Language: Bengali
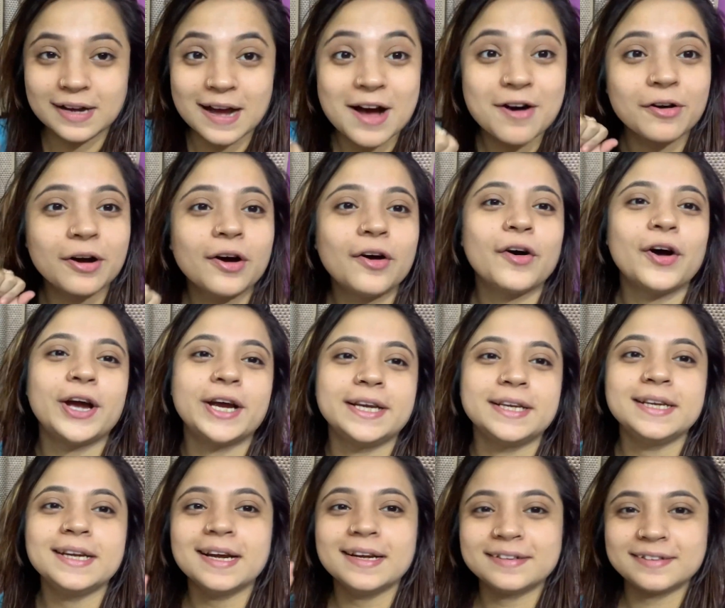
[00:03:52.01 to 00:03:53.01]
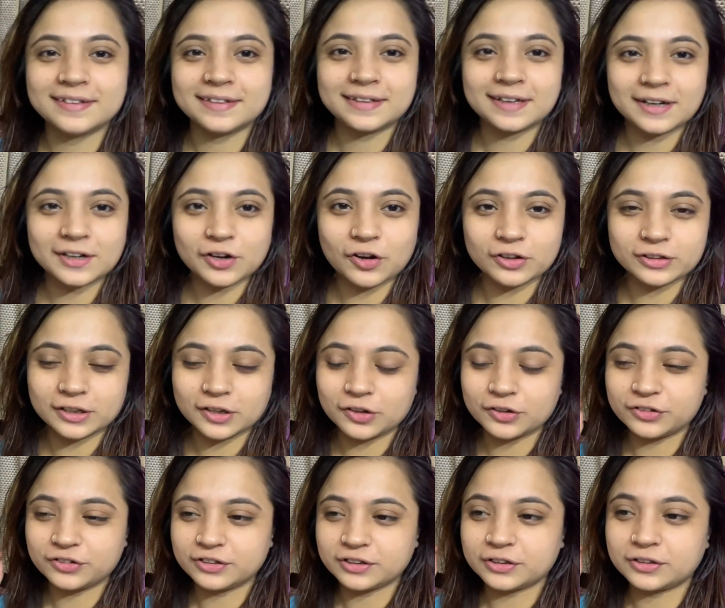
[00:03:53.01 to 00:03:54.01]
খাওয়া হয়নি আর যেটার কথা
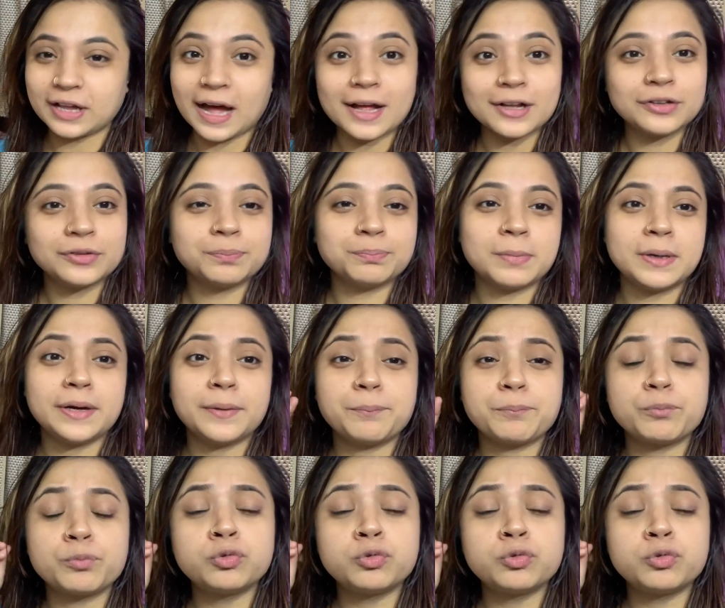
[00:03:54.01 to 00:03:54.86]
হচ্ছে তার মানে